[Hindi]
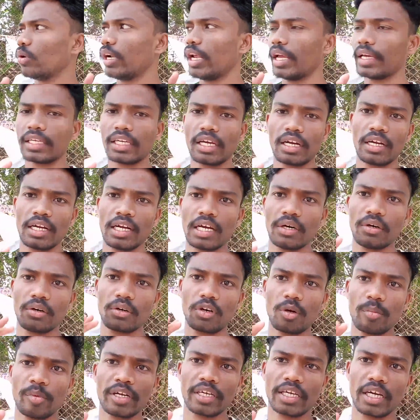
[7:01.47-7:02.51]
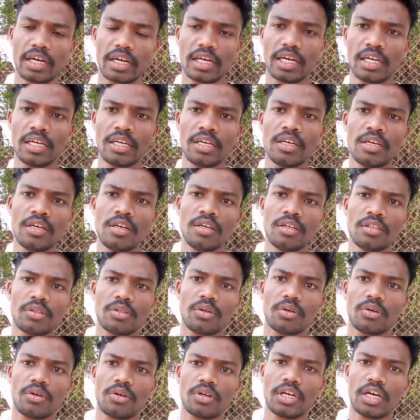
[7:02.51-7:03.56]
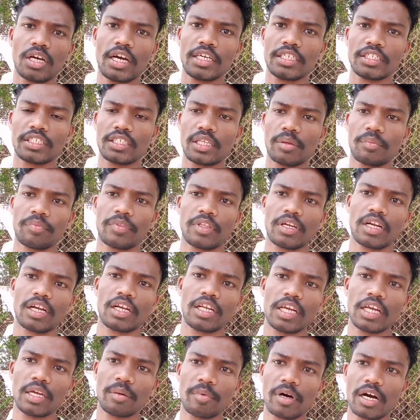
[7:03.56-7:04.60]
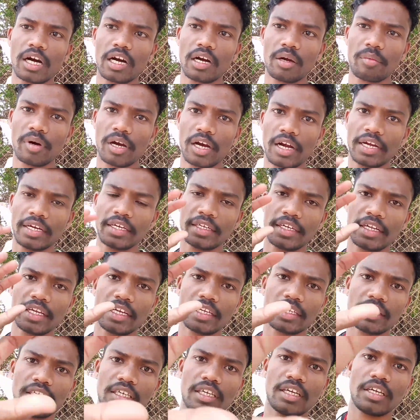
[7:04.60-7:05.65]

वीडियो आप लोगों को लेकर आएंगे और तब तक के लिए बाय बाय टेक